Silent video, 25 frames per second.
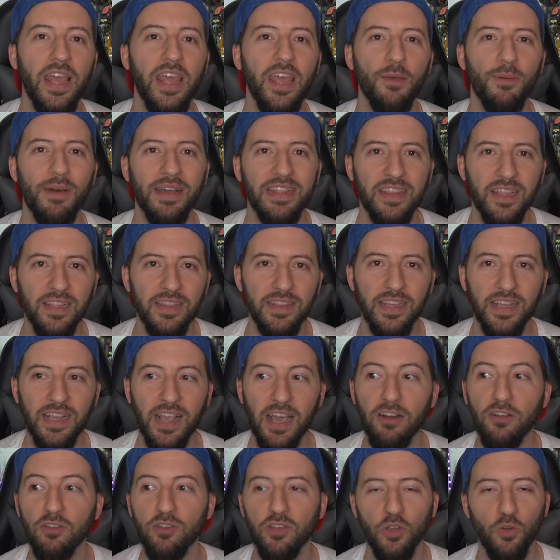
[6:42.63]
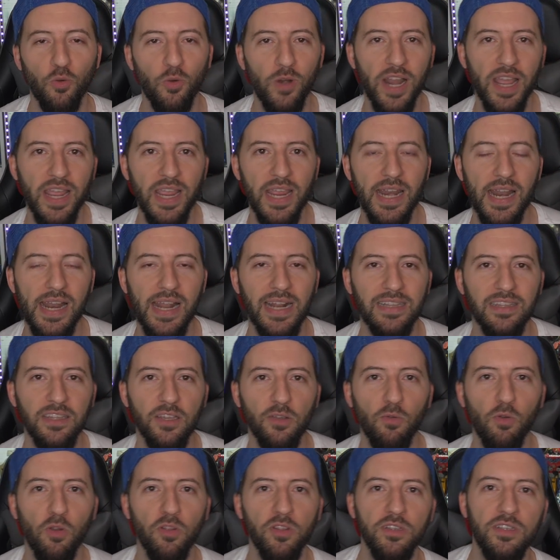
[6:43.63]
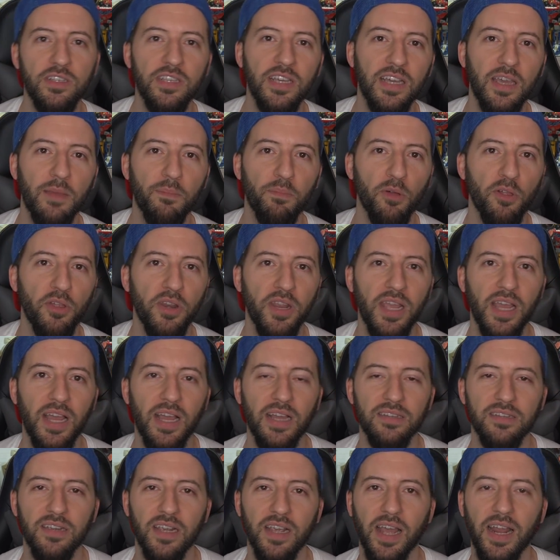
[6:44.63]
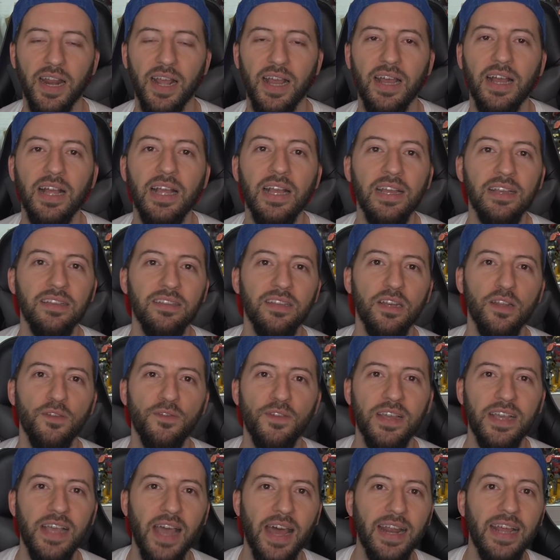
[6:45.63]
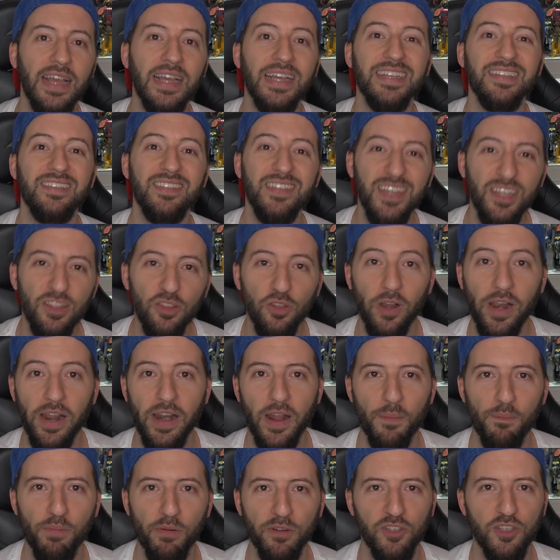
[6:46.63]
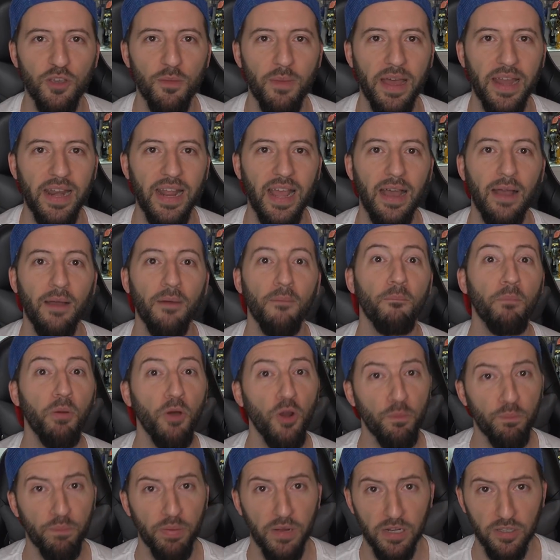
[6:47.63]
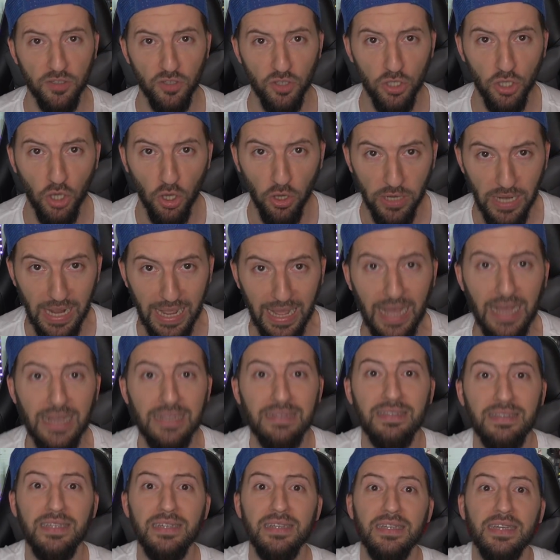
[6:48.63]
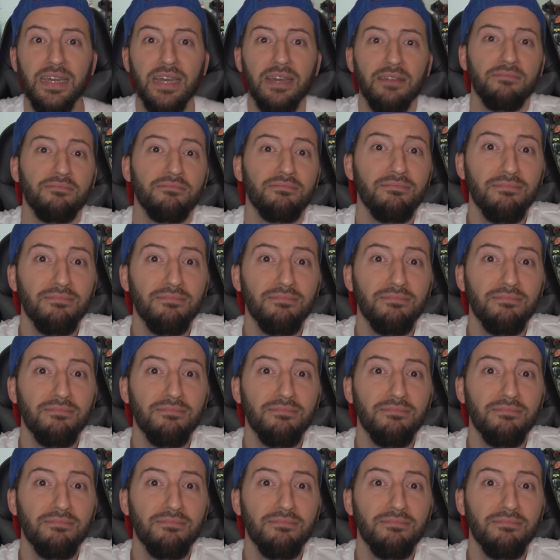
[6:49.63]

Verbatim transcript: es bastante caro según leí en el artículo. Dice que podría llegar a significar 100 dólares por semana por persona. Así que...